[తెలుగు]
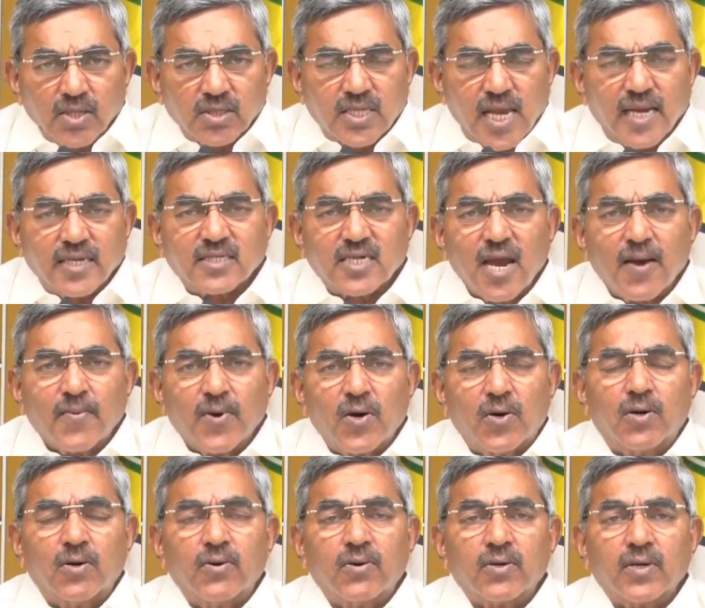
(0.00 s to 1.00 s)
ఏదో
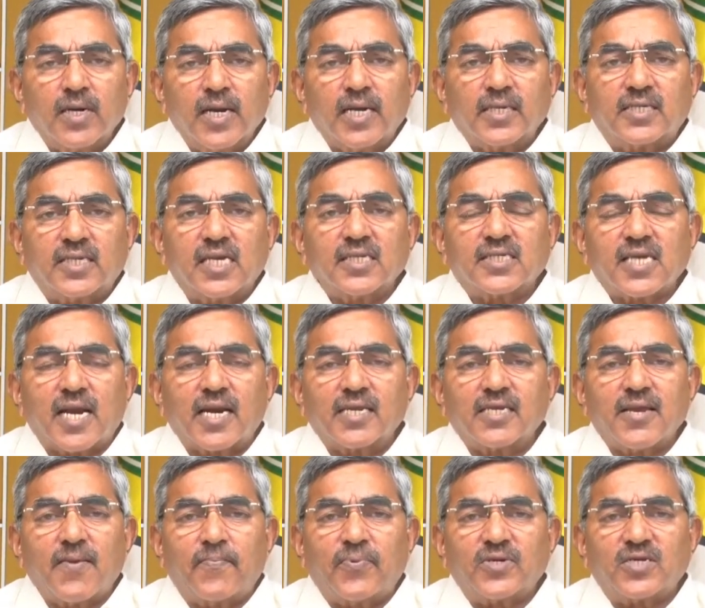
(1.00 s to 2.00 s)
సంక్షేమం నేను
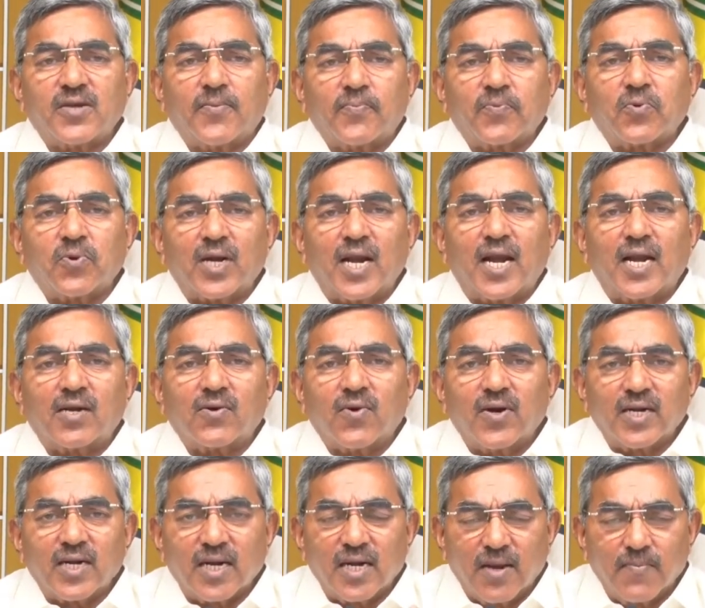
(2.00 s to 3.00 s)
చేశానని చెప్పి
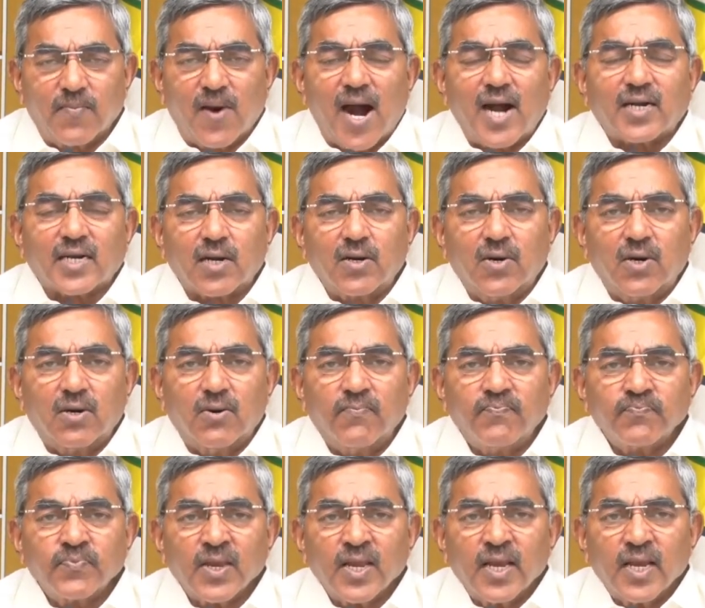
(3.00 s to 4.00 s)
చెప్పుకునేటువంటి నీ మాటలు
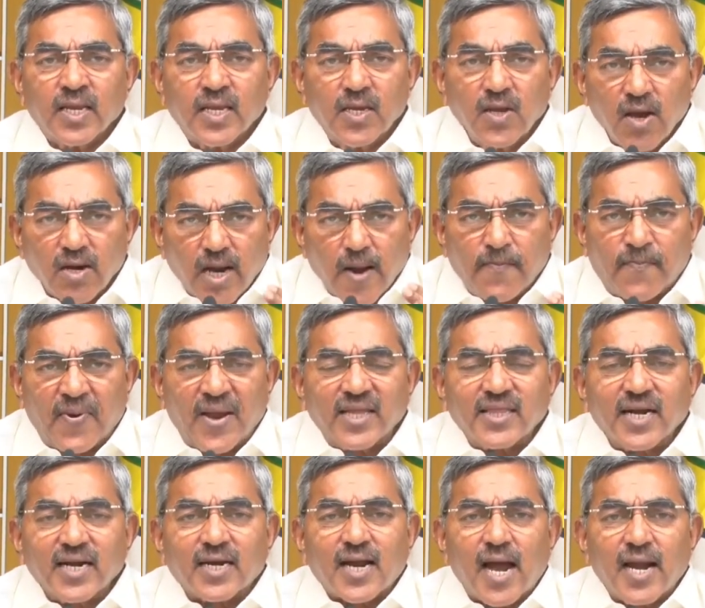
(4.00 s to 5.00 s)
ఈ యొక్క
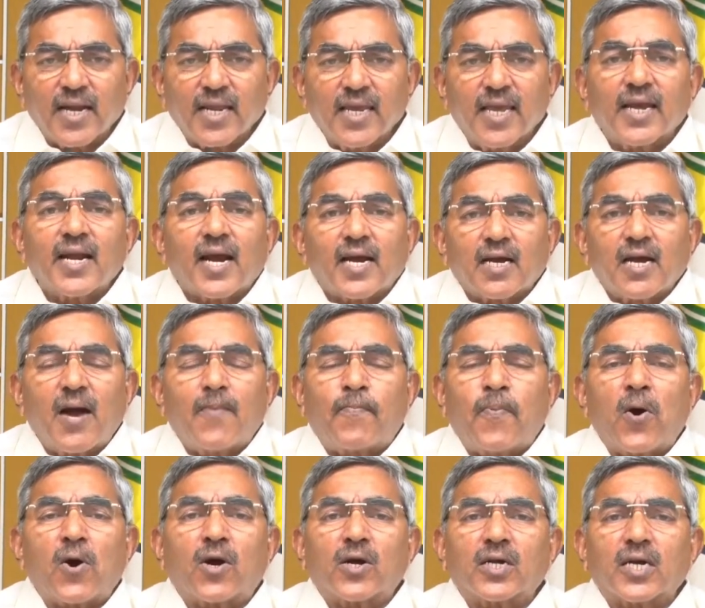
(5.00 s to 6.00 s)
పేదరికాన్ని ఏ రకంగా
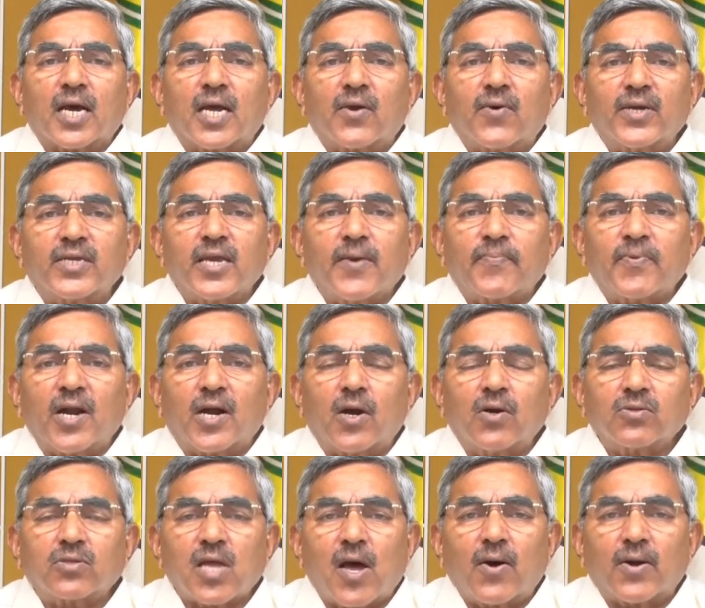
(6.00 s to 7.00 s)
పోగొట్టగలవని చెప్పి
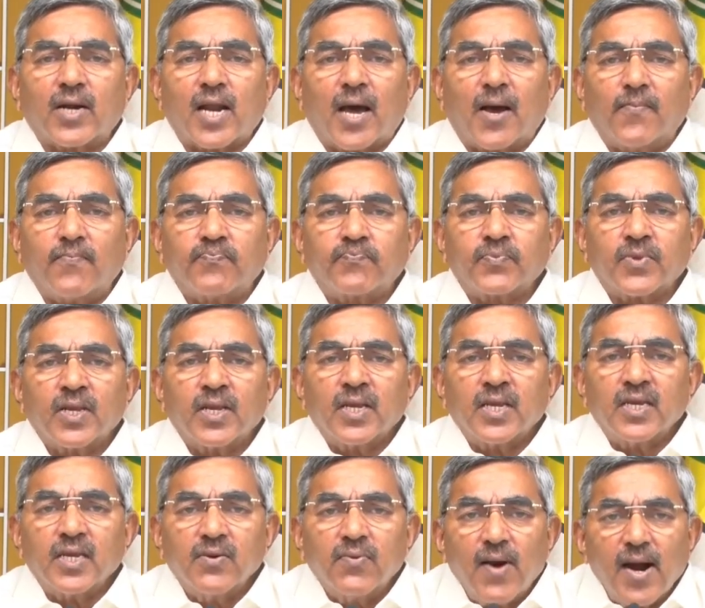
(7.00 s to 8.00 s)
నేను అడుగుతా ఉన్నా
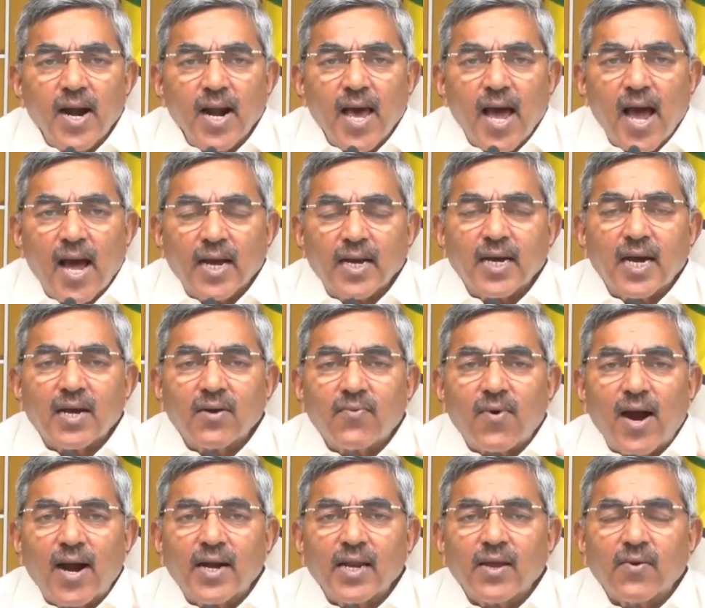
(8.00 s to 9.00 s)
ఇవాళ
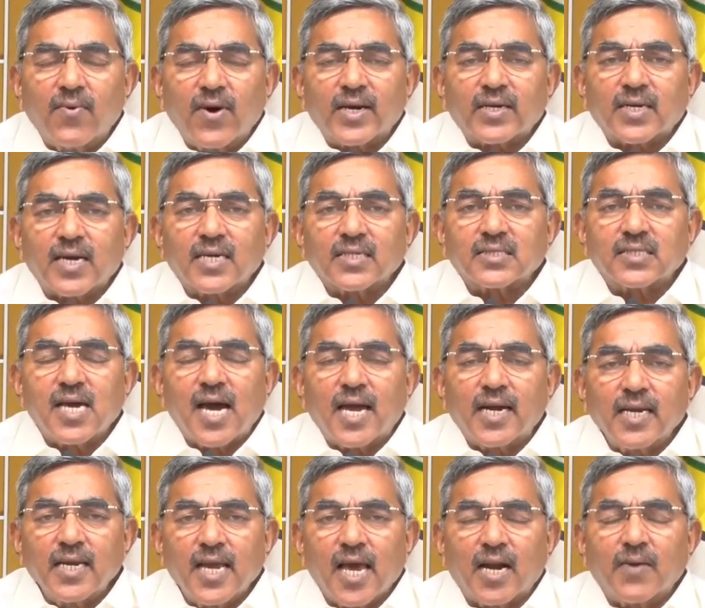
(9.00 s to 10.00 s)
అంగన్వాడీ వర్కర్స్
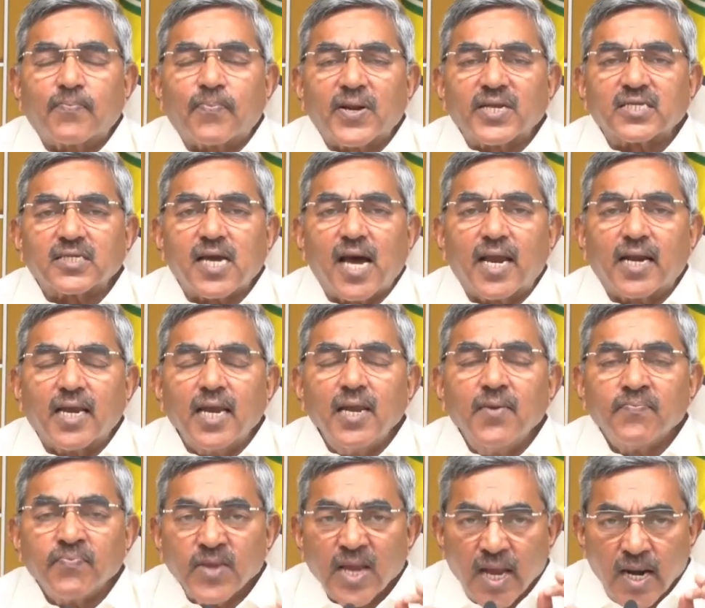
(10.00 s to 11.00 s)
కానీ హెల్పర్స్ కానీ
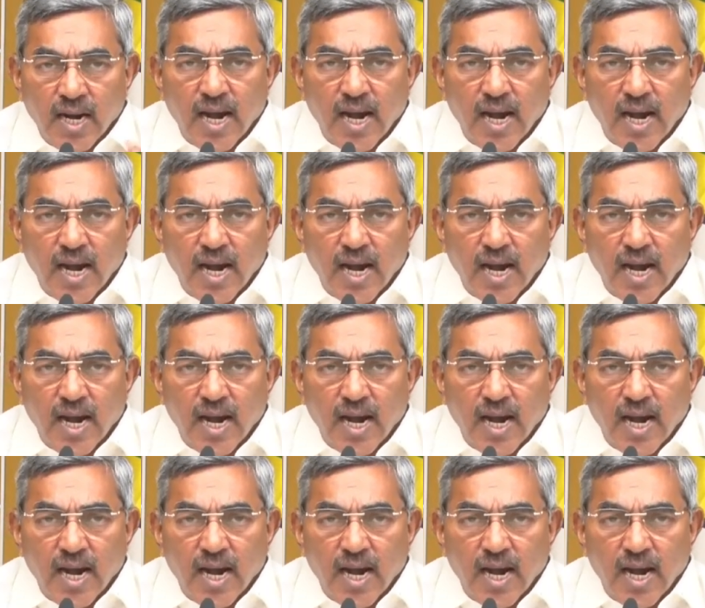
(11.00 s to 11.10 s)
